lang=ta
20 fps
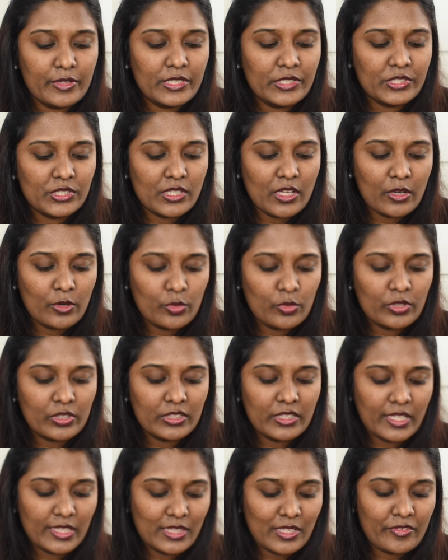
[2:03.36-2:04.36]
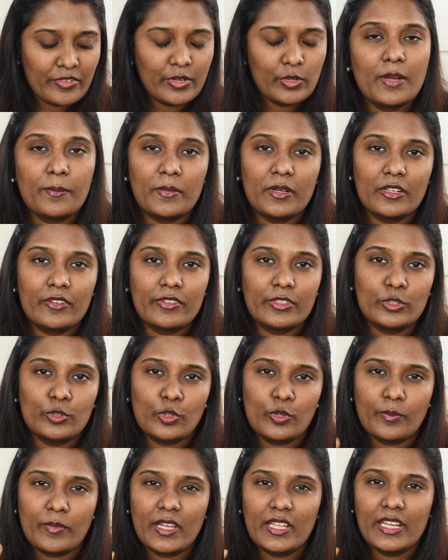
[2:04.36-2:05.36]
ஃபினிஷ் தான் கொடுக்குதே தவிர நம்மளுக்கு வந்து
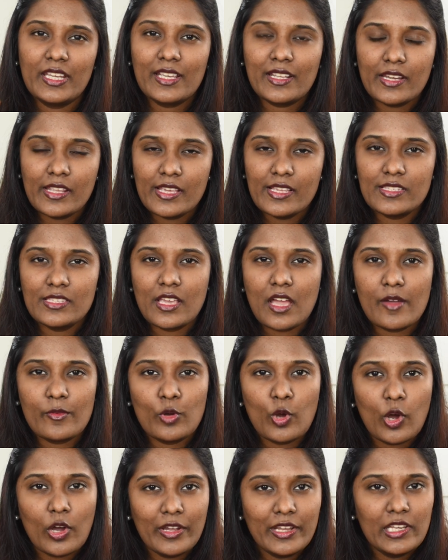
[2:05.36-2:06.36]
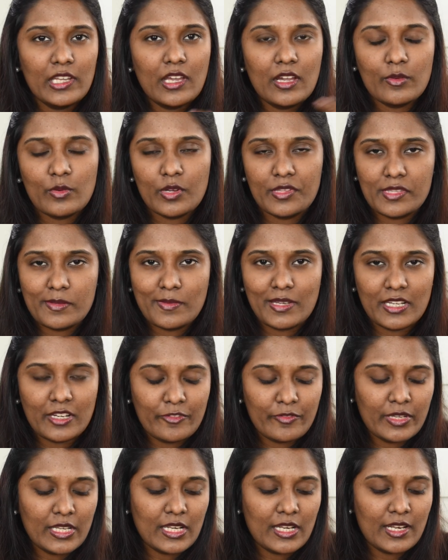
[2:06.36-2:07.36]
ஒரு மாதிரி க்ரீஸியாவோ ஆயிலியாவோ அந்த மாதிரி
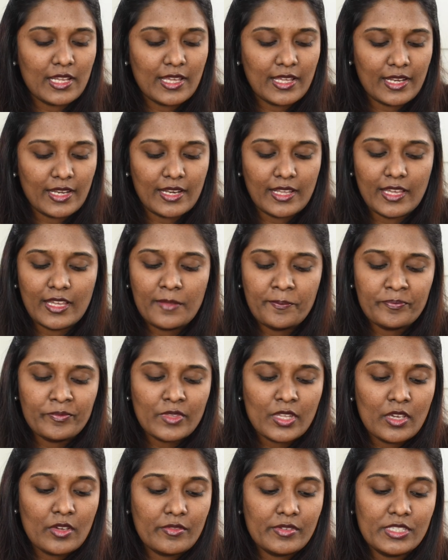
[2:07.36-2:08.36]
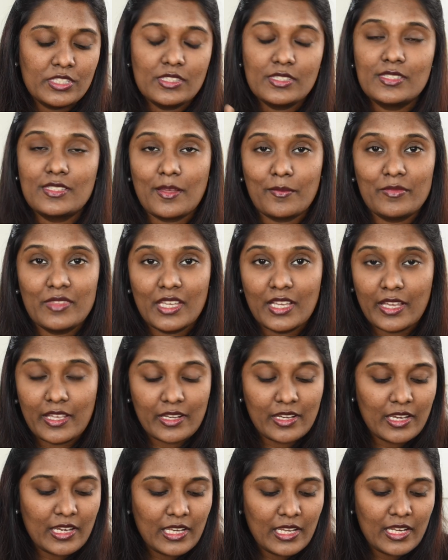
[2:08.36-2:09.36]
ஃபீல்லாம் இல்லை விச் இஸ் சம்திங் ஐ
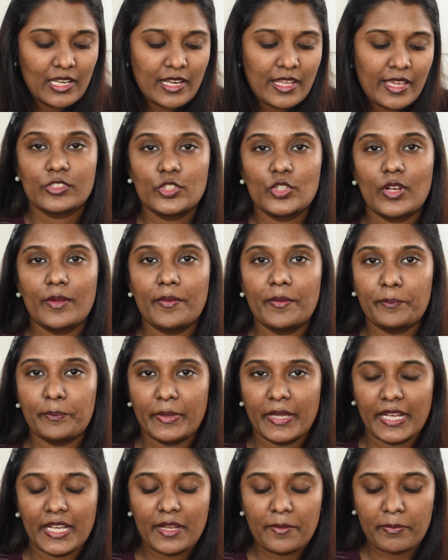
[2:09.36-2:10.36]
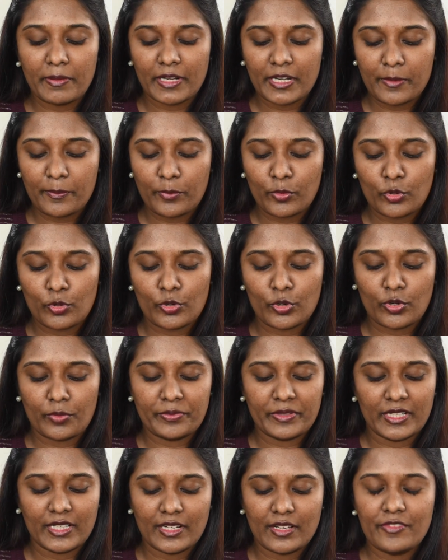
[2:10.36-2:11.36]
ரீலி இல்லை ஸோ நம்ம இப்போ என்ன பண்ண போகிறோம்
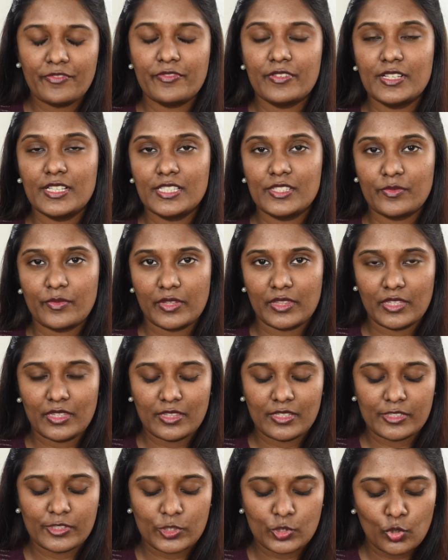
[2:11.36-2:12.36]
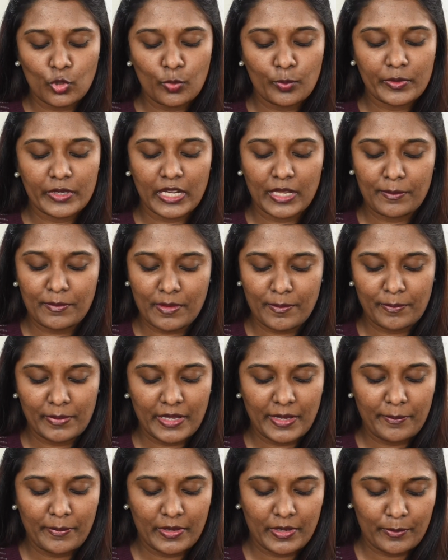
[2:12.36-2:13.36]
அப்படின்னா ஃபர்ஸ்ட் வந்து இந்த ஸ்டோவ் க்ரீம்
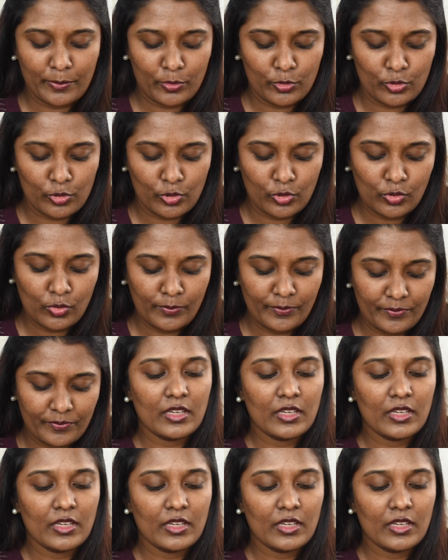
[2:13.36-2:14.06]
அப்ளை பண்ண போகிறோம்